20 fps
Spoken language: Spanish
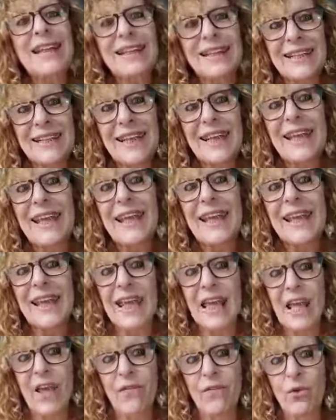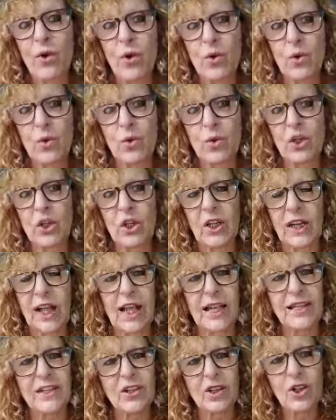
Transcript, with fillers: tiene que evolucionar.